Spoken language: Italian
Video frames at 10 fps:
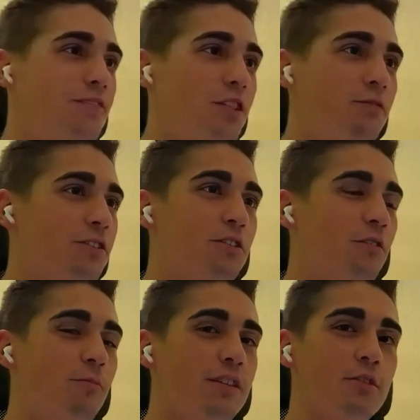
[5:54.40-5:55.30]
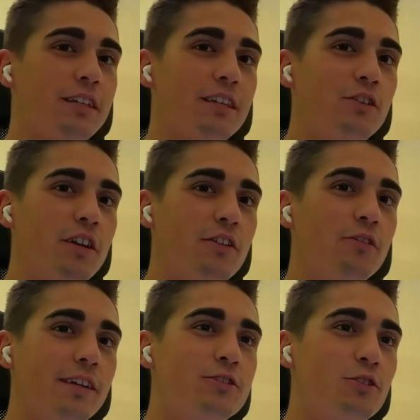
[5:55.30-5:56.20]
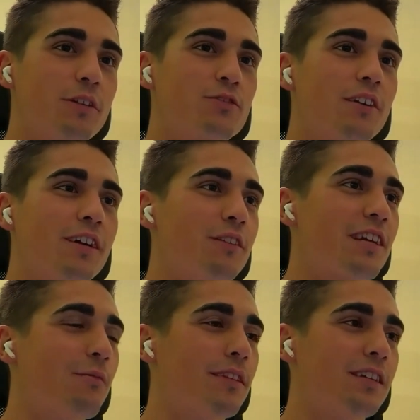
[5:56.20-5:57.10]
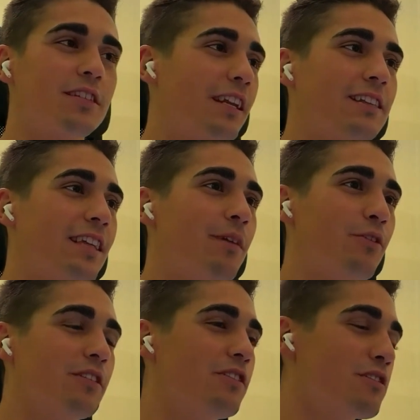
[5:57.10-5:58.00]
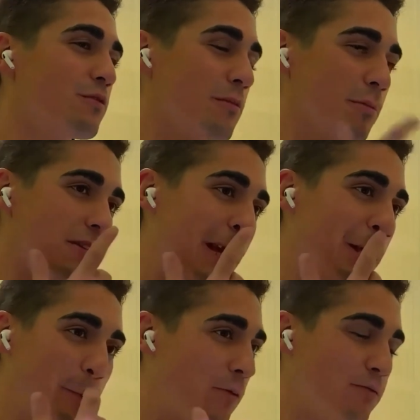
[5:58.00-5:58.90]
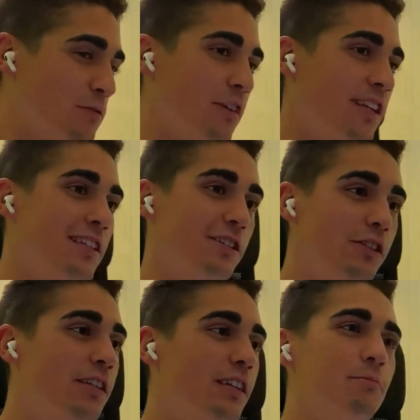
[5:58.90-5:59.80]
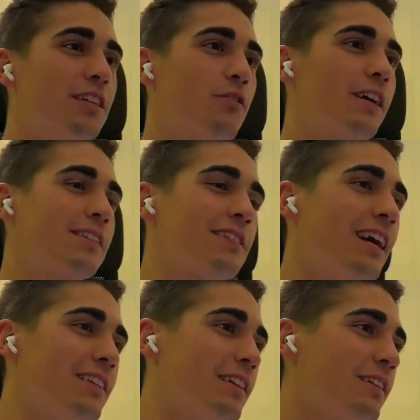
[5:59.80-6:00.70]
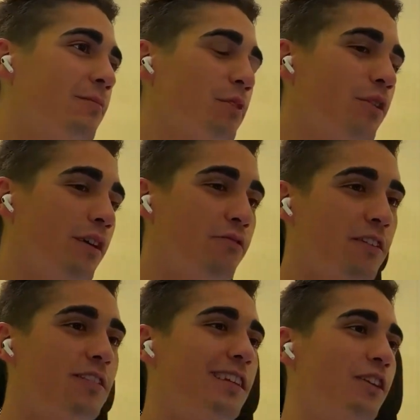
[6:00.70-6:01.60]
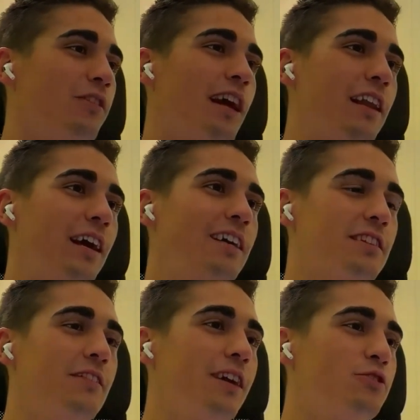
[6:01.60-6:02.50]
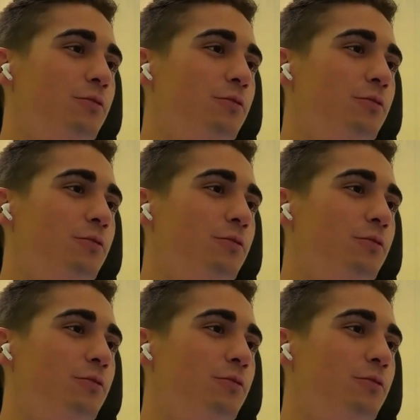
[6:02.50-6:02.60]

5, 5,5 categorico e ci ho messo anche un escamotaglio che in realtà è balordissimo se pensato, però funziona da Dio. Micro cazzate che però a forza di ancorarle a se le faccio